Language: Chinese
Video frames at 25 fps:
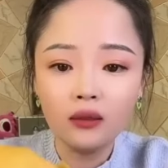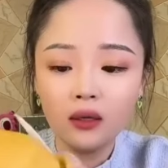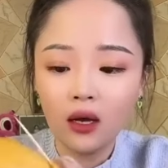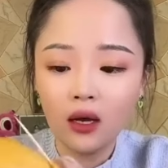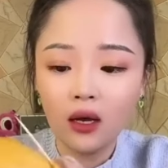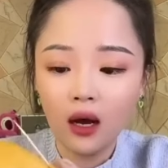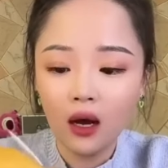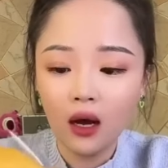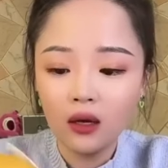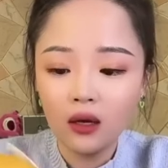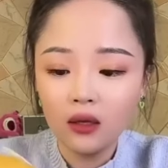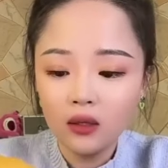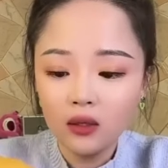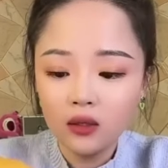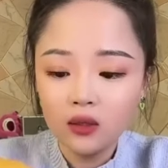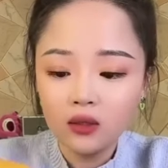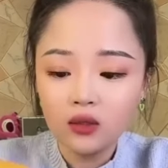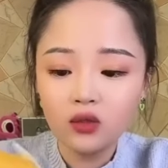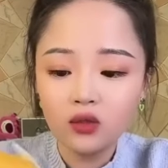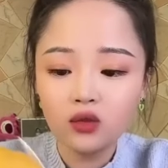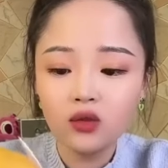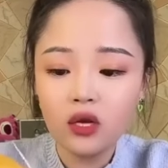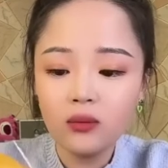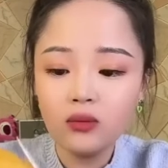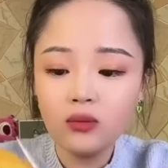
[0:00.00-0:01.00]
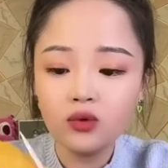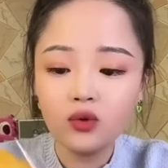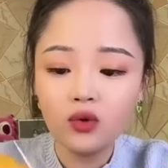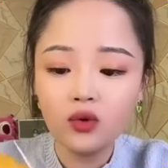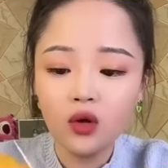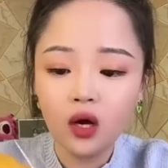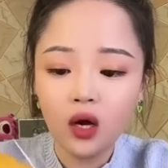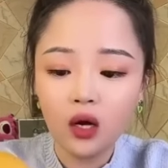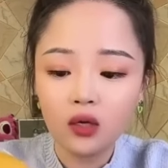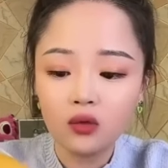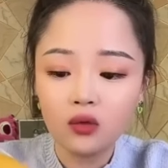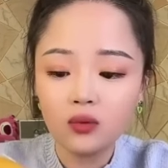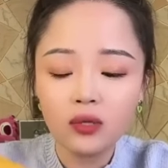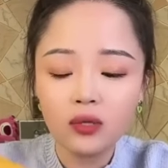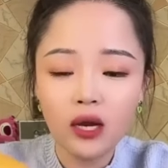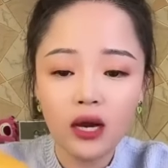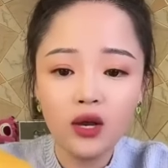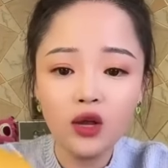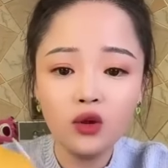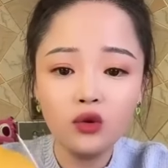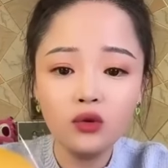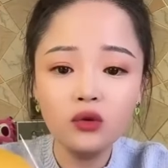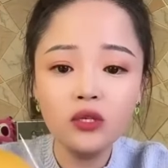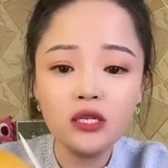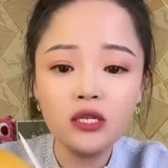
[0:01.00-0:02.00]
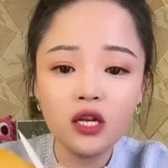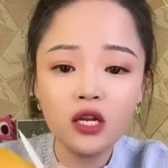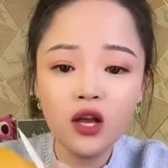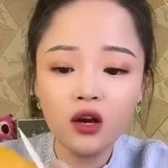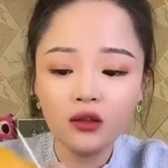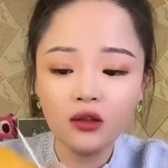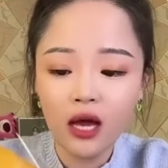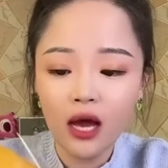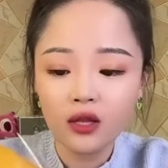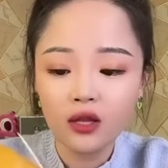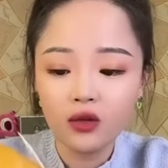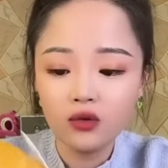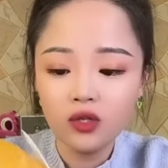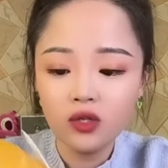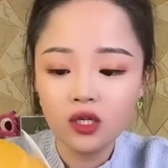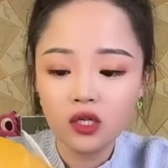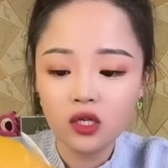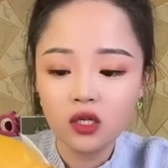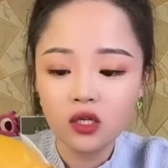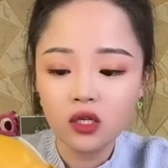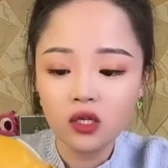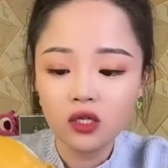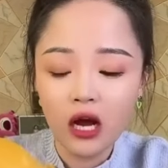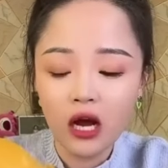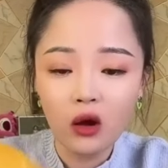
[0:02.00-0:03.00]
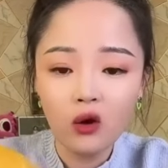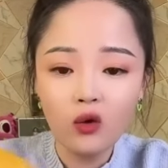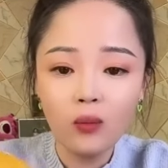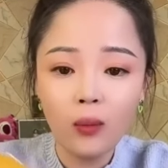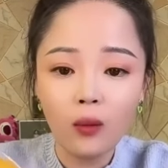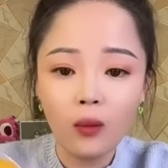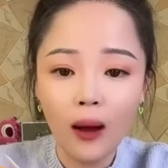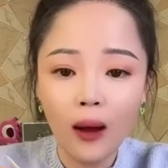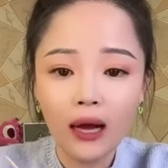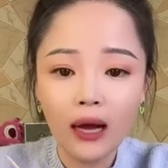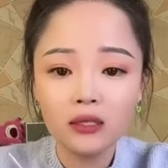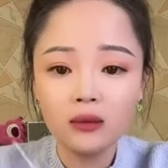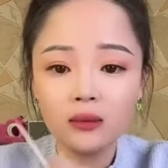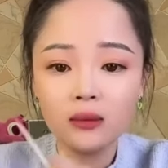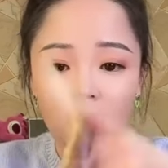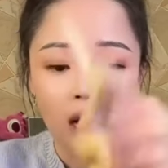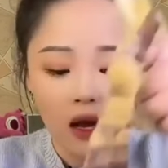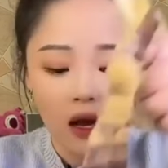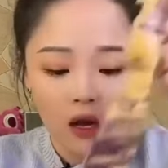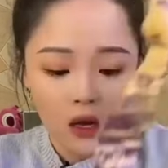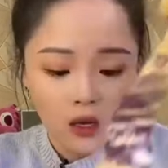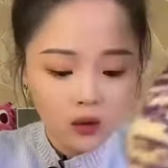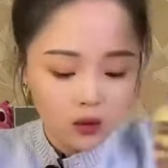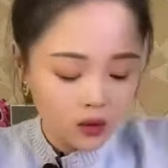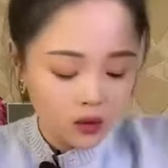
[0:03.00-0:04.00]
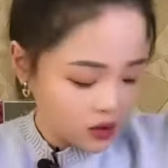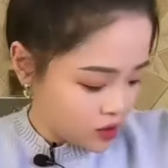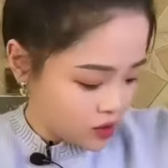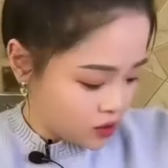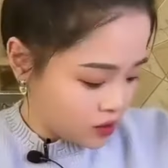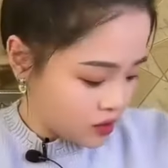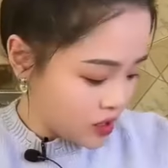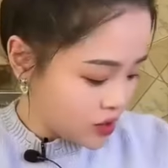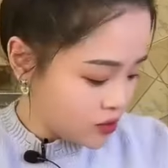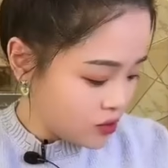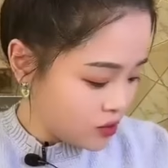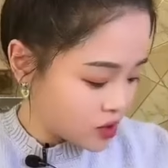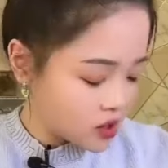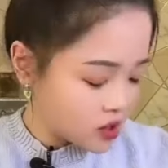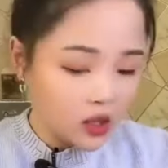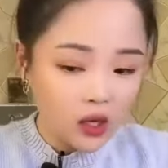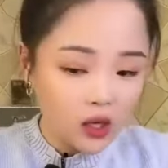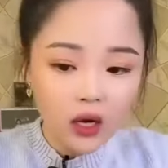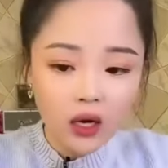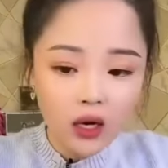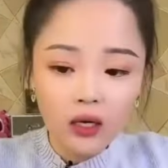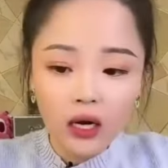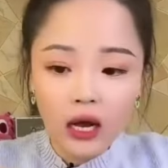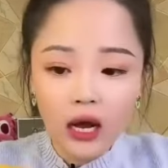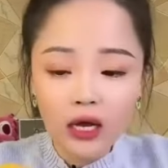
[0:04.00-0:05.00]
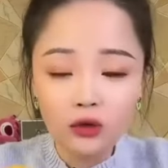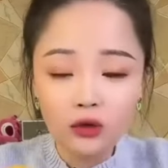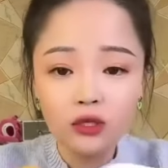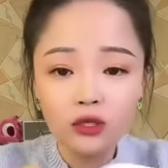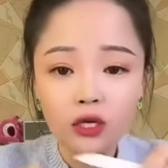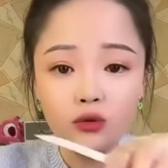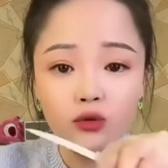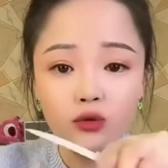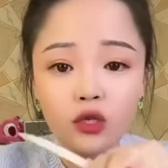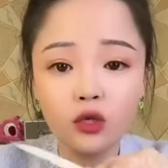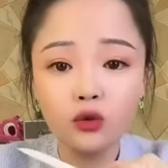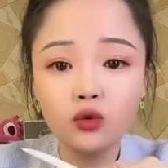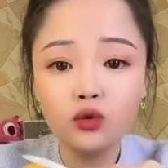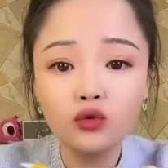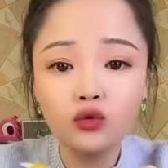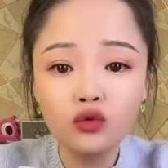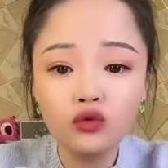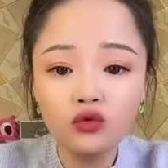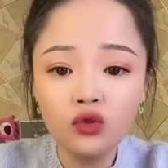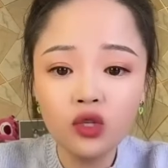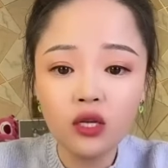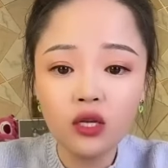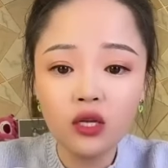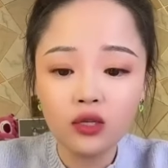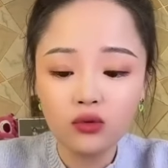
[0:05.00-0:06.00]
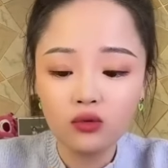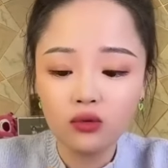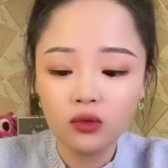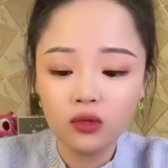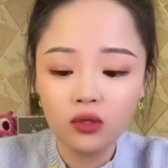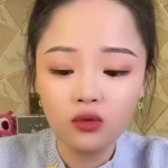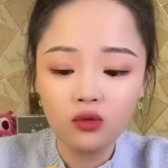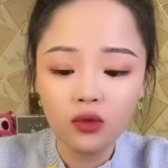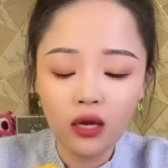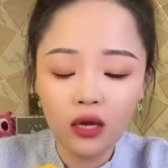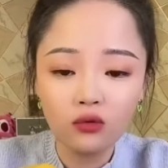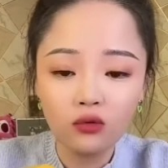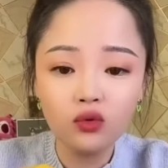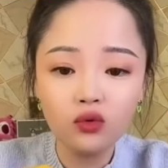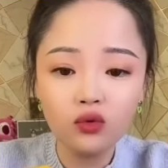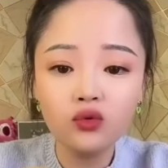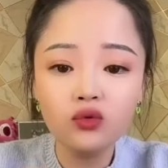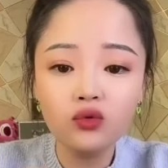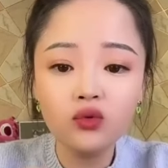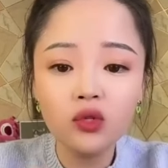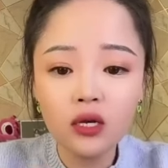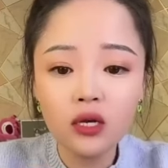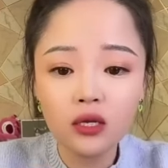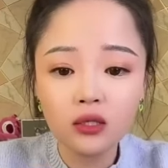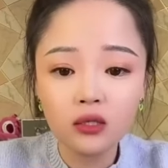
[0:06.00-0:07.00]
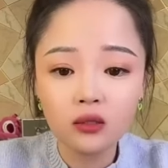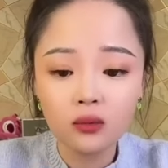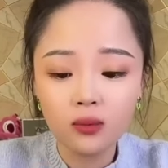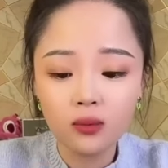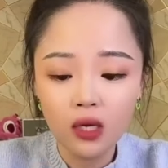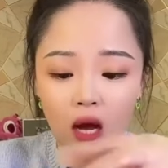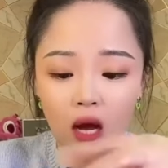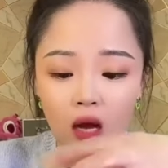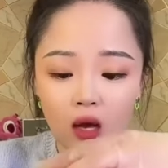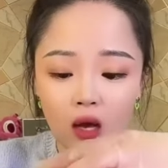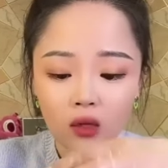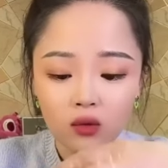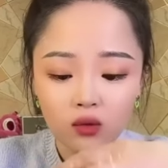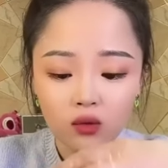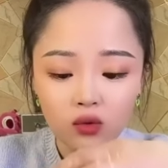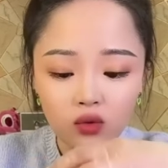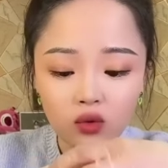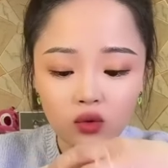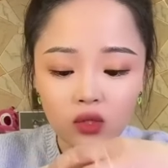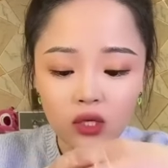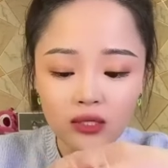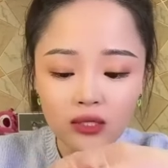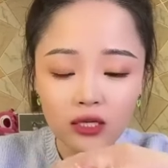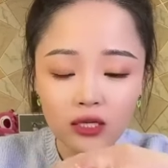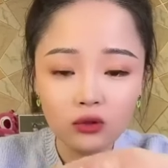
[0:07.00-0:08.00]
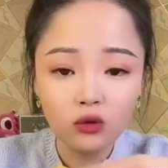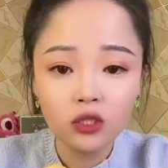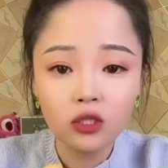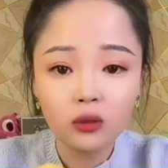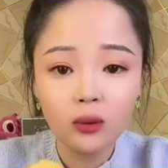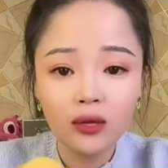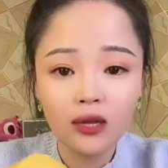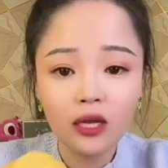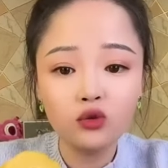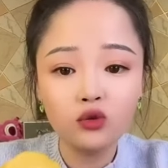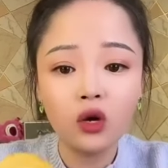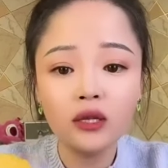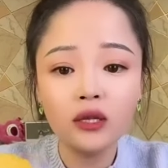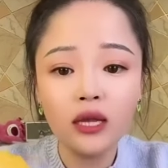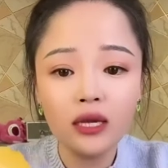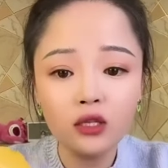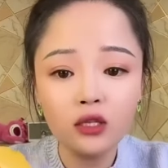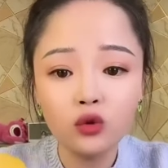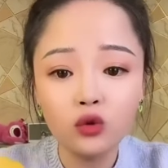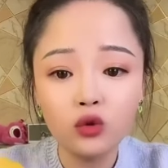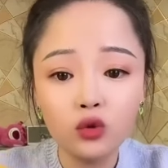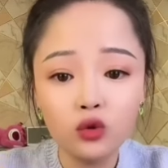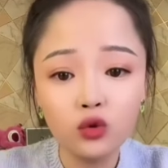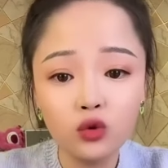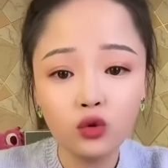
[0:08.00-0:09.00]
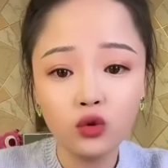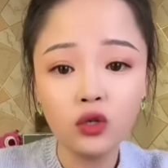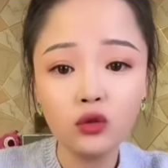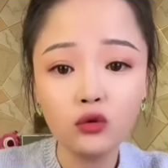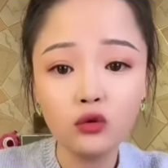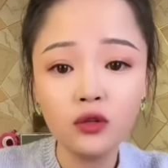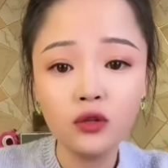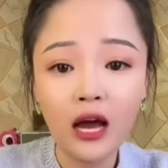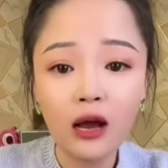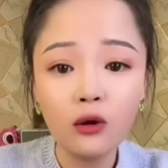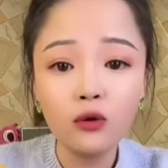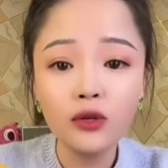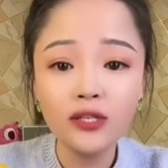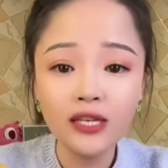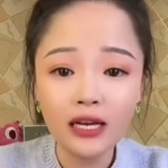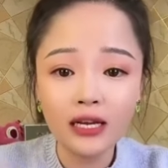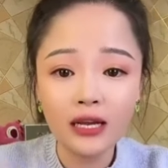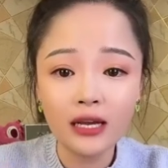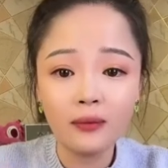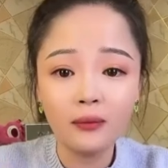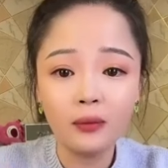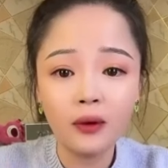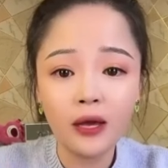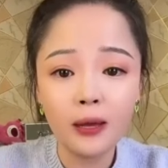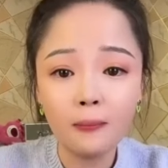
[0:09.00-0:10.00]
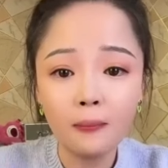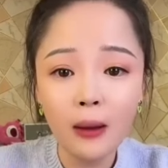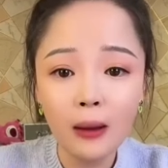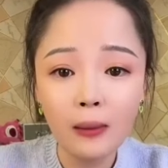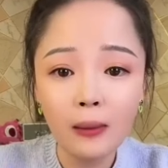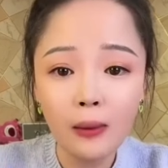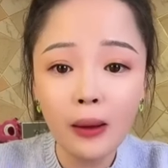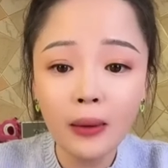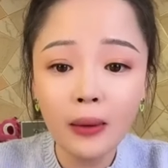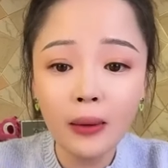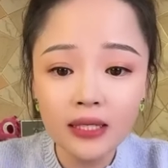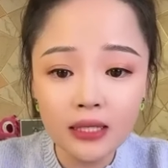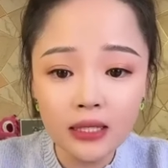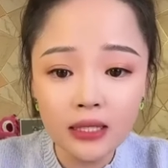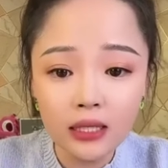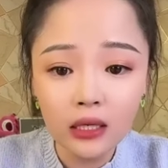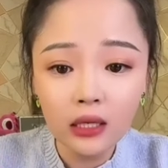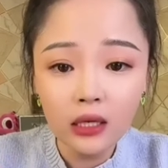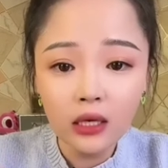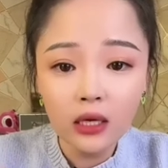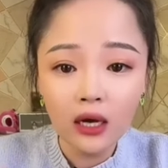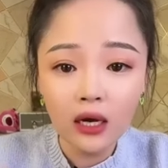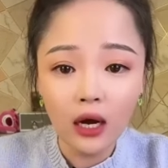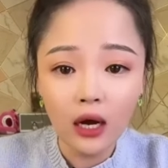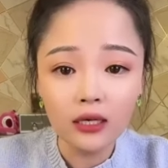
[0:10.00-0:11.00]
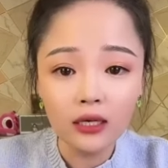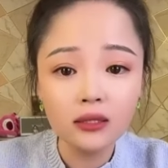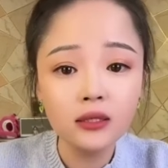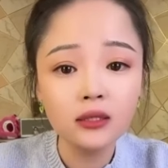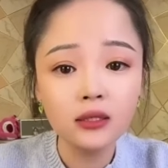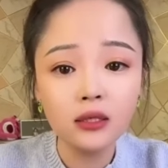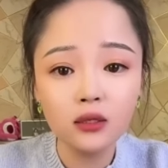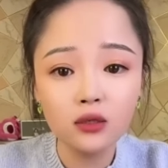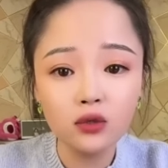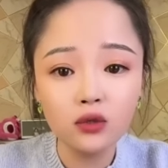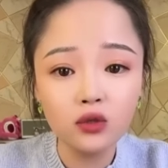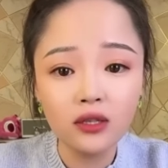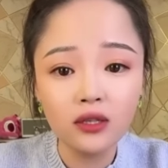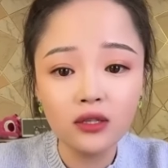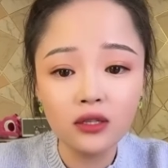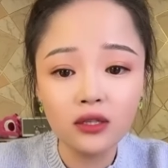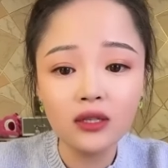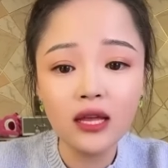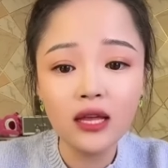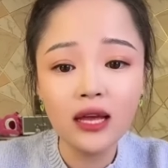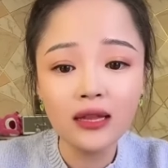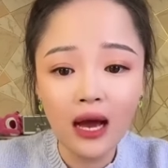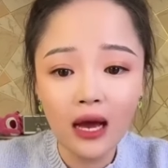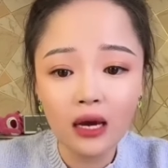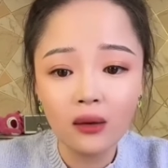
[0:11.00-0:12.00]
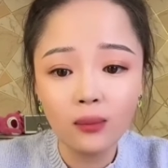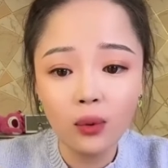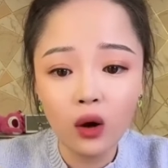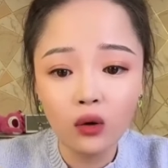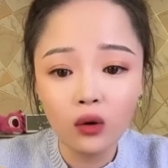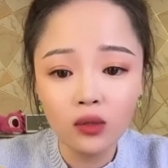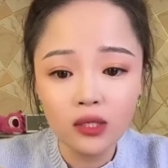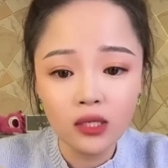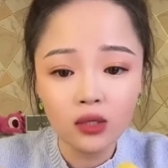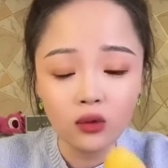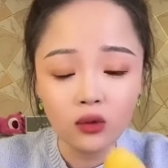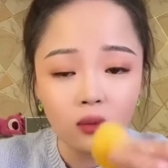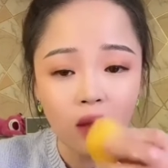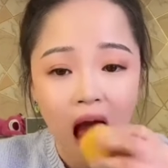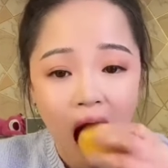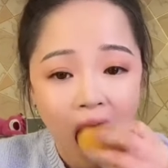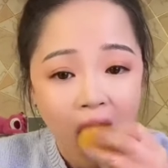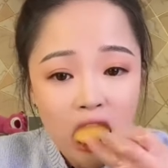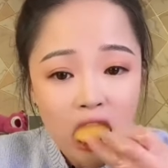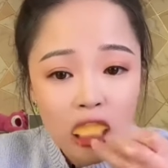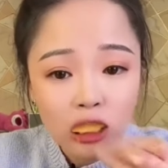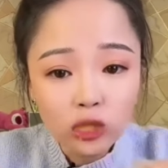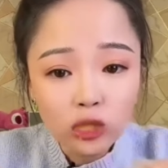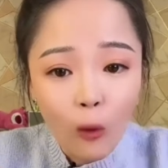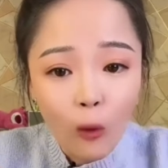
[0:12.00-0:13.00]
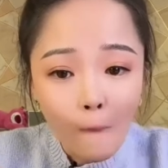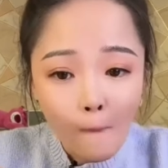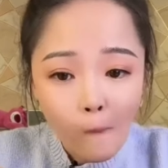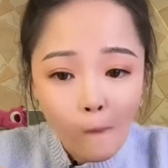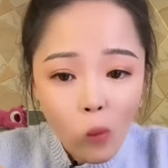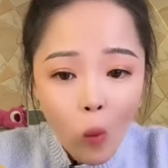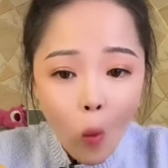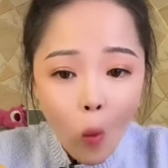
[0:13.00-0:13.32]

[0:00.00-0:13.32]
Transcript: 需要，就谁不需要？是不是？尤其是量大的，尤其是产后宝妈，是不是？或者是有些女生啊，有些女生住宿舍的，住住单住宿舍的，是不是？住宿舍，咱说实话，那床单子都有的都拿回家给给爸爸妈妈洗啊，自己就太大了不好洗，对不对？